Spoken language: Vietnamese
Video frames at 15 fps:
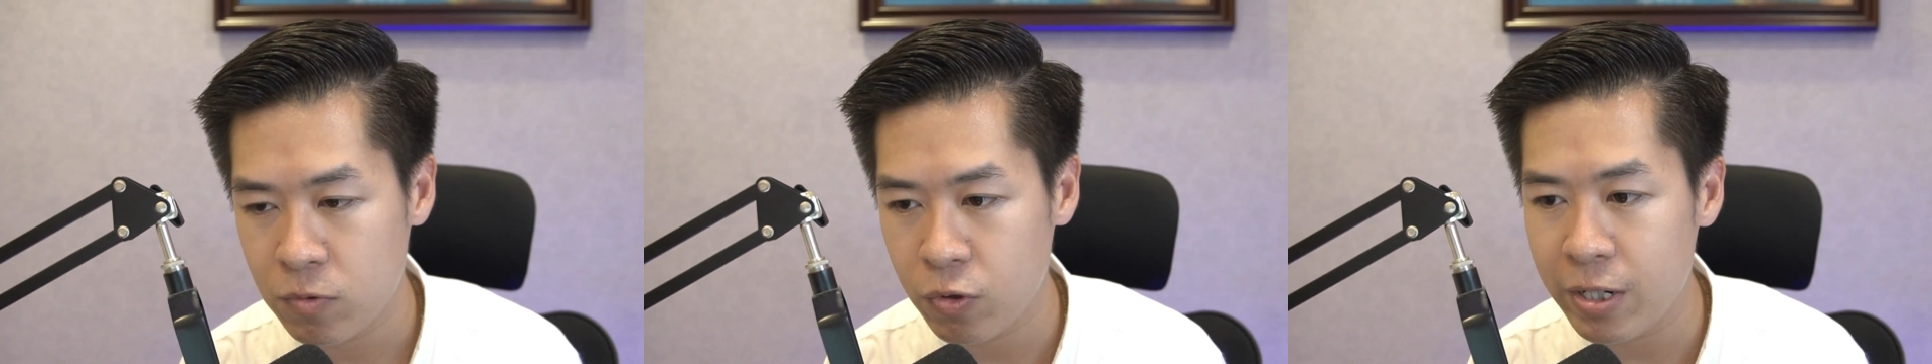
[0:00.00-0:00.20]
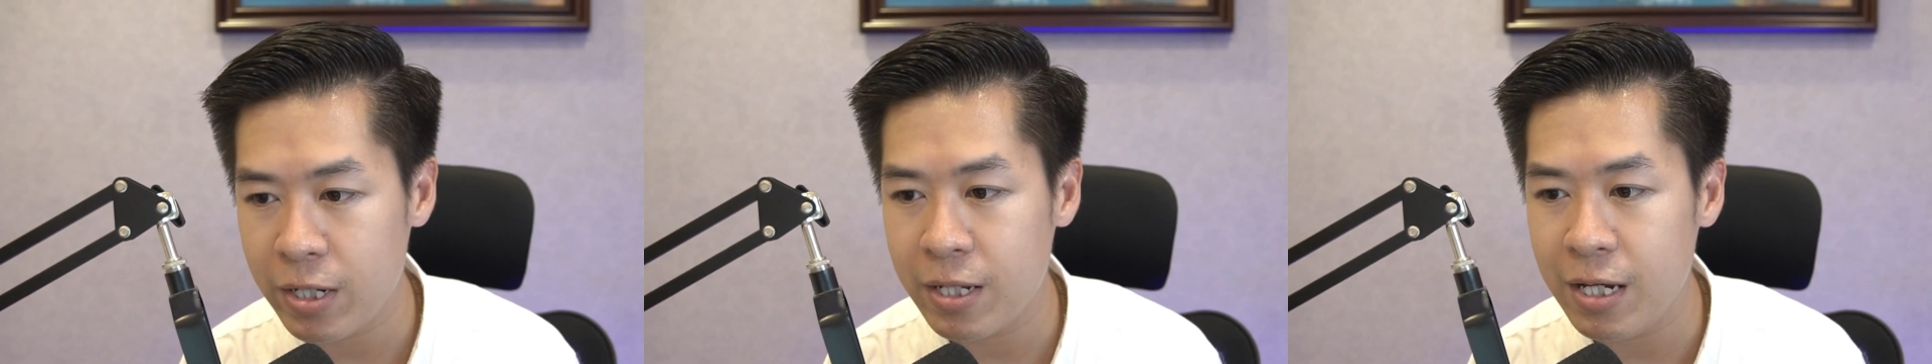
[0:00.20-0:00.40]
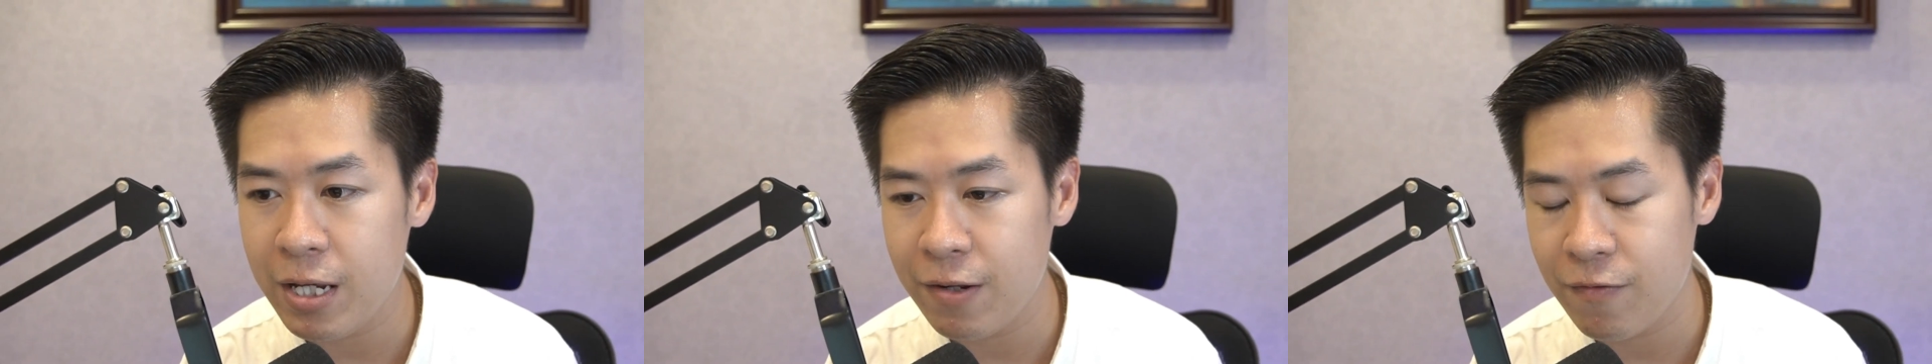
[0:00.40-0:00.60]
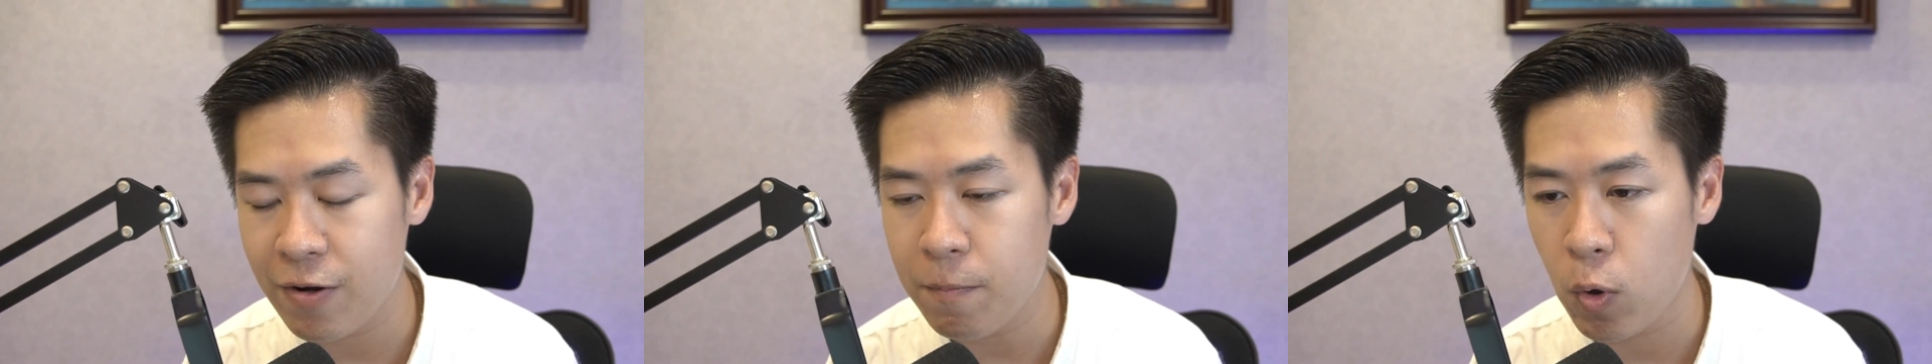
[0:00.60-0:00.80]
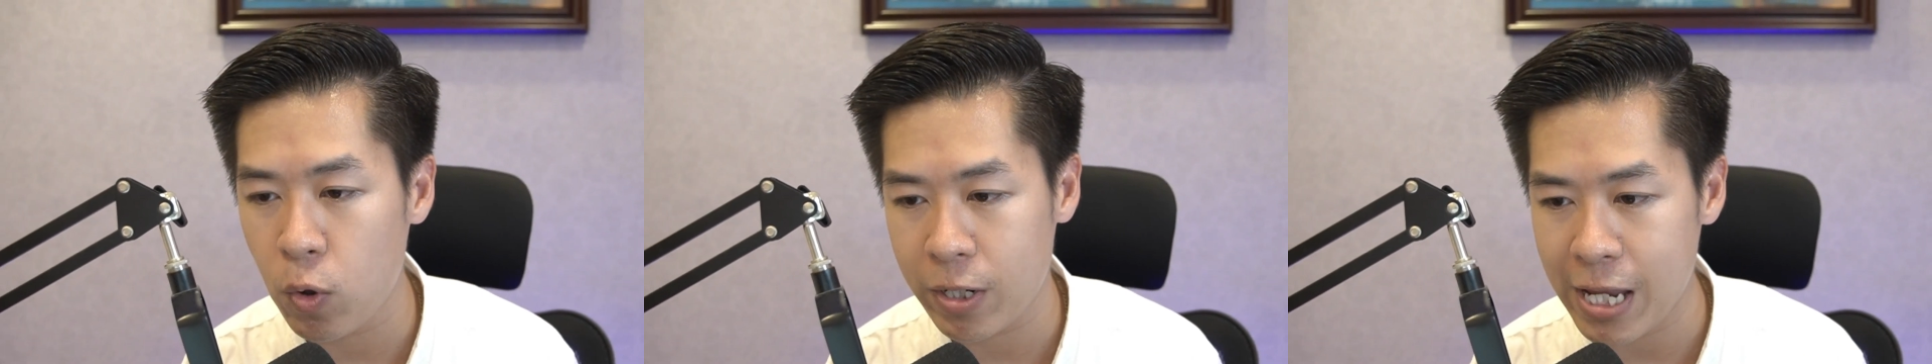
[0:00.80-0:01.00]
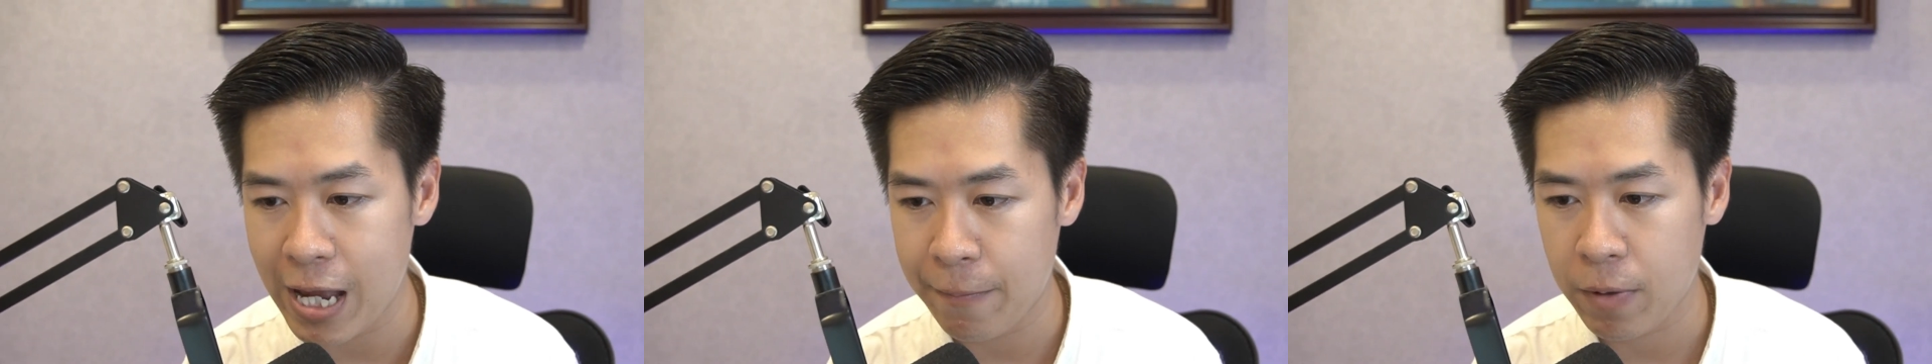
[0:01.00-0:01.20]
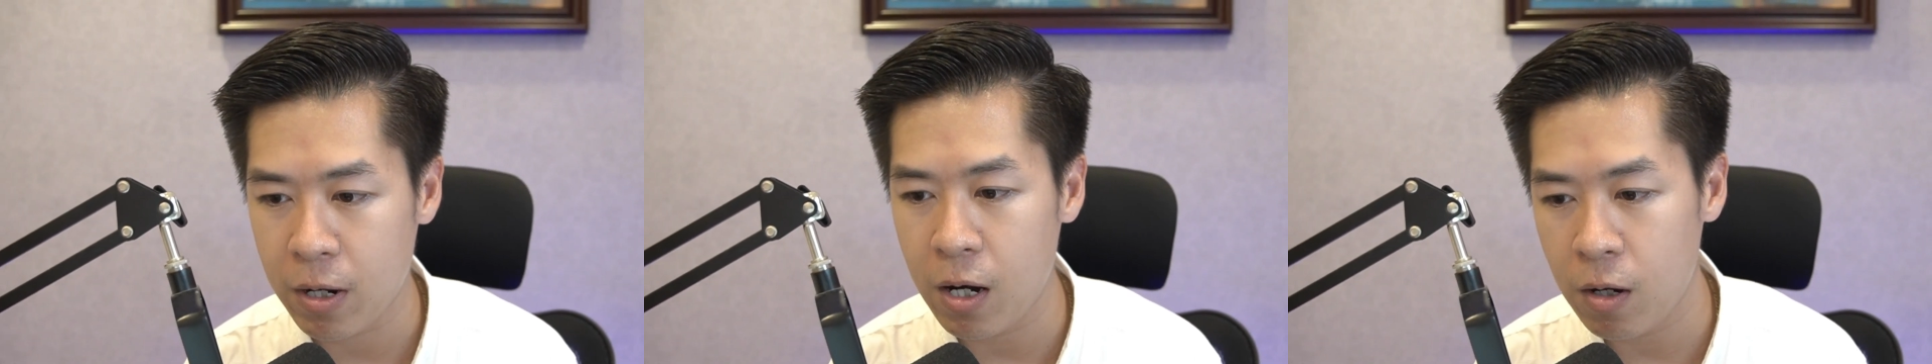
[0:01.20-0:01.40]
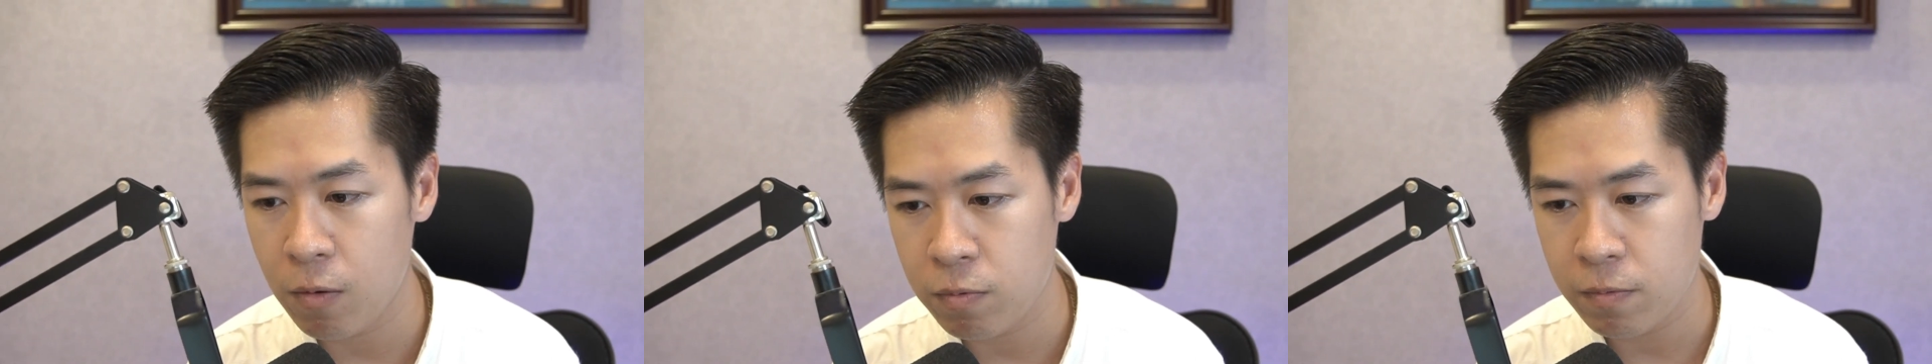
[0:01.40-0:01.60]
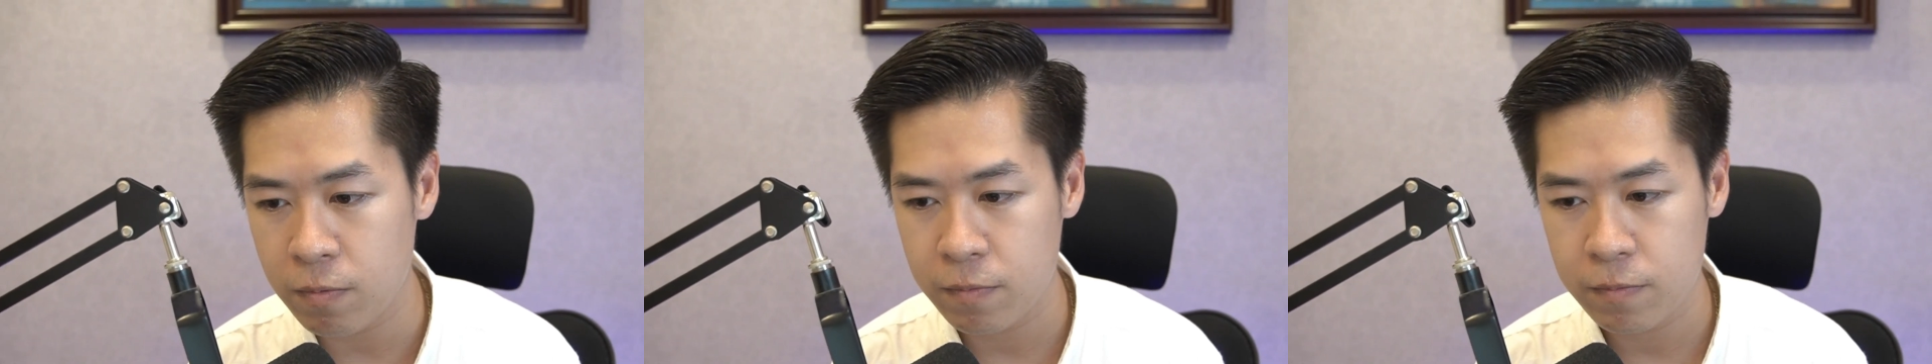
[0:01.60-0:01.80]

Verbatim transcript: rồi đi thi thì vẫn một điểm không?